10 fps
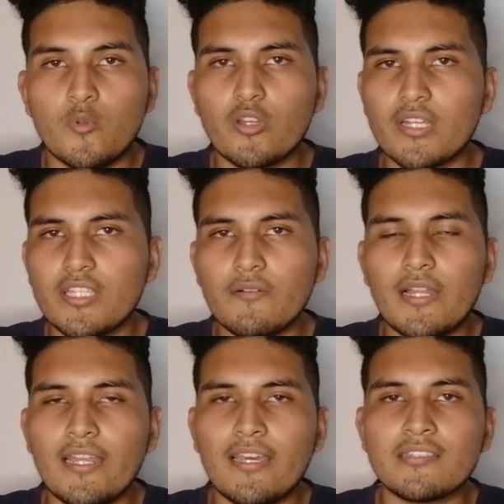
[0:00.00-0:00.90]
lo que
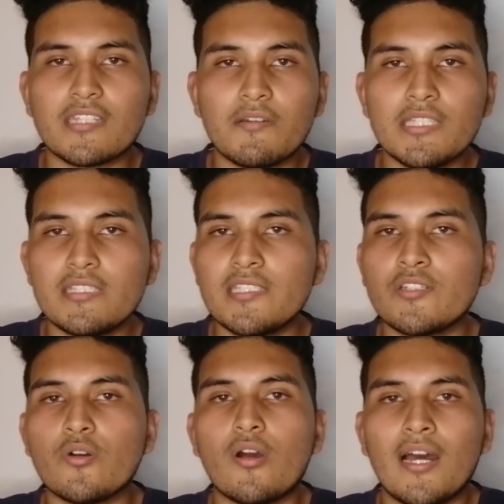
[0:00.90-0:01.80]
equivale entre
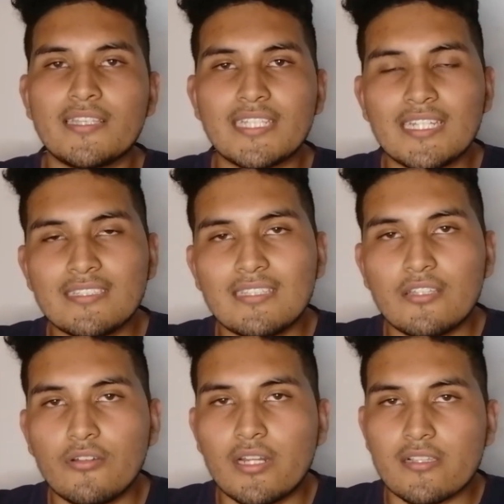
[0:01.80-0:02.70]
25 a 30
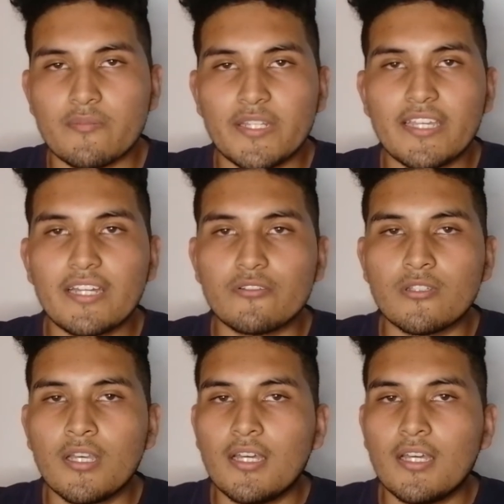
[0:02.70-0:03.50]
dólares americanos.